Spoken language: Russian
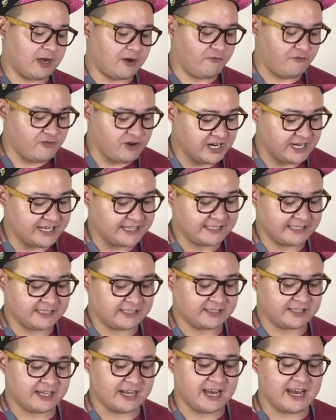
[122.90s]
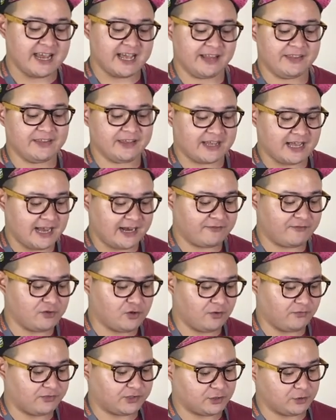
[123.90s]
как выглядит этот кальян и как в
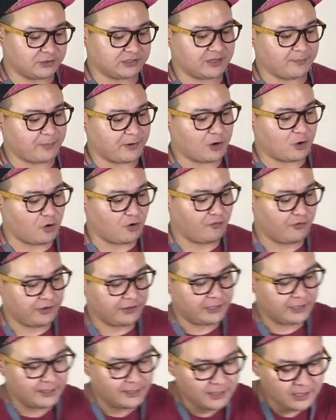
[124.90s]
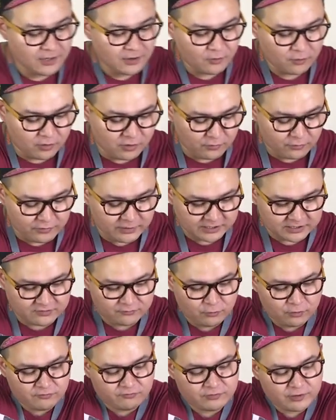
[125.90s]
нем все запаковано. Он у нас
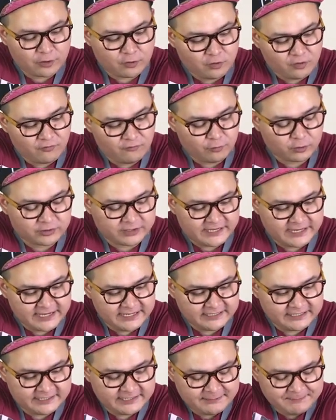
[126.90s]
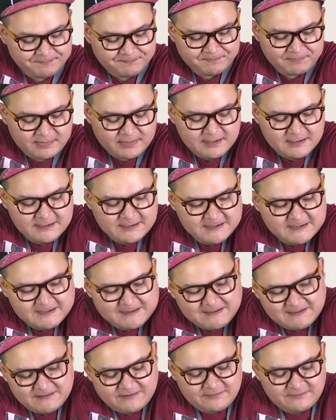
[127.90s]
вот в таком вот кейсе.
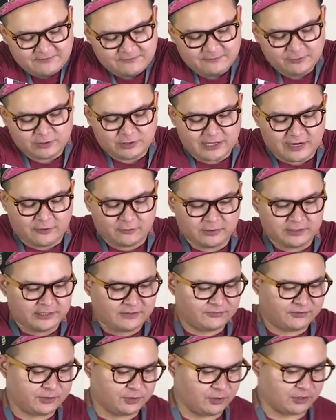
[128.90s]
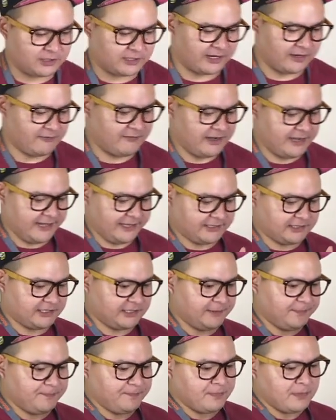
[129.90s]
Вот так вот это все
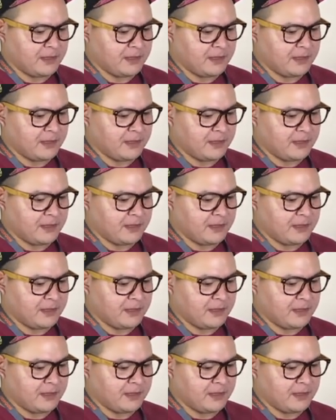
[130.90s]
открывается.